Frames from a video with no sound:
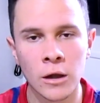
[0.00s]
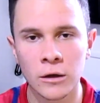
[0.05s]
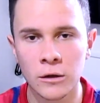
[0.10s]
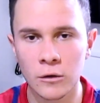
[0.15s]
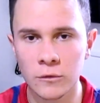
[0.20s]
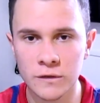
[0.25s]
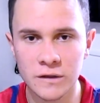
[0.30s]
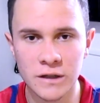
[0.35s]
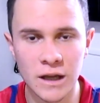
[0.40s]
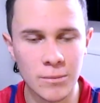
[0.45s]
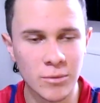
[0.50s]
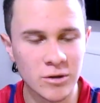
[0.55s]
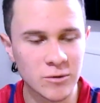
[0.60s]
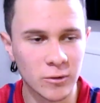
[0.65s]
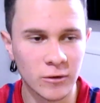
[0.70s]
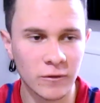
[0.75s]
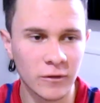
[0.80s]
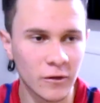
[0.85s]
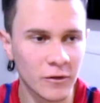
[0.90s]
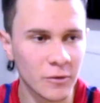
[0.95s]
não sei, mas
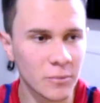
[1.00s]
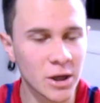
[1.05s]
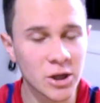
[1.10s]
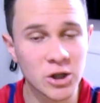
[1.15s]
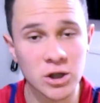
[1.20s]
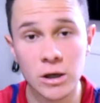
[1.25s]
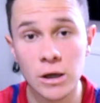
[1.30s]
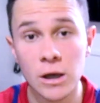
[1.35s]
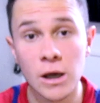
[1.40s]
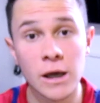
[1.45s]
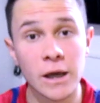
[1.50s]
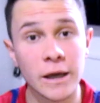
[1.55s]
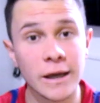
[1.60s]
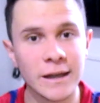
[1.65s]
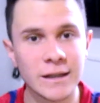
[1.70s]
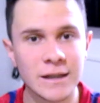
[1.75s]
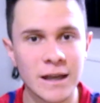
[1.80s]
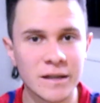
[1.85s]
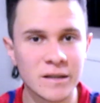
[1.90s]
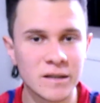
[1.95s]
provavelmente
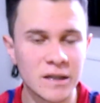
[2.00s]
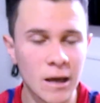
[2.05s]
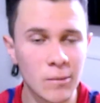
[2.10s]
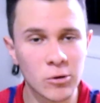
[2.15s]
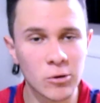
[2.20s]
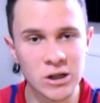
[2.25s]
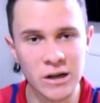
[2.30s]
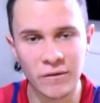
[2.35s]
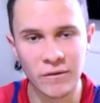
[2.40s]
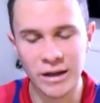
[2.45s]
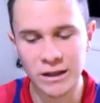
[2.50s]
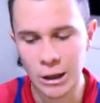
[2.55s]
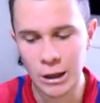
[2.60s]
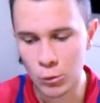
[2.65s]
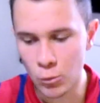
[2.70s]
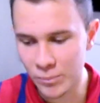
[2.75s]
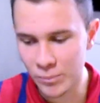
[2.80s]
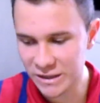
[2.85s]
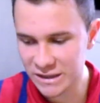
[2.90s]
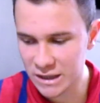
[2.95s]
em dezembro já vai estar tá
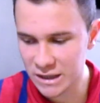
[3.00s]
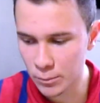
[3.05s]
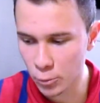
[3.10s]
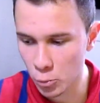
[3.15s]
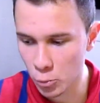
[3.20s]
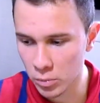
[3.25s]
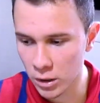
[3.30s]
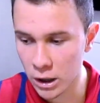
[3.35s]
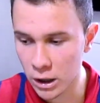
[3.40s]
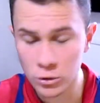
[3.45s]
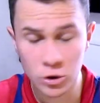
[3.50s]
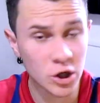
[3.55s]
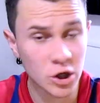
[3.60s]
com o PC bombando.